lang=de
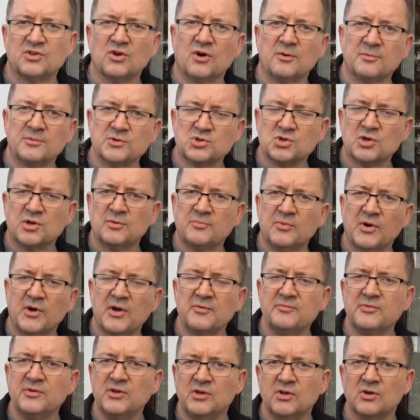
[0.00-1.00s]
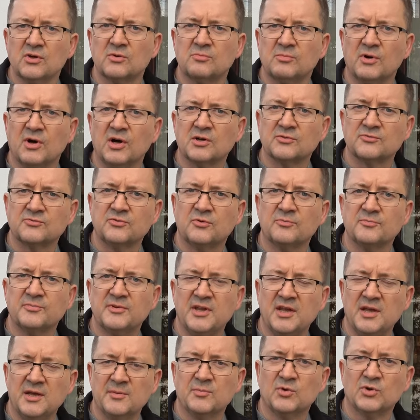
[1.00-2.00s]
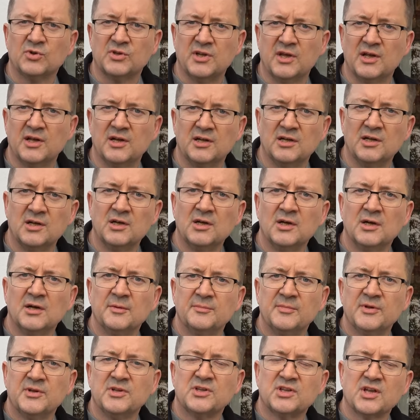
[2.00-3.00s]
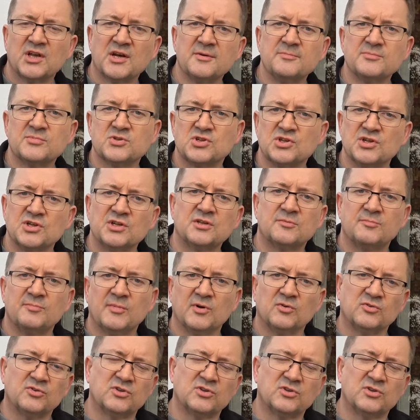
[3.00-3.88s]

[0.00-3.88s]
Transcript: Da habe ich schon mal ein Video gemacht vom T-Modell mit dem Trimschnitt. Man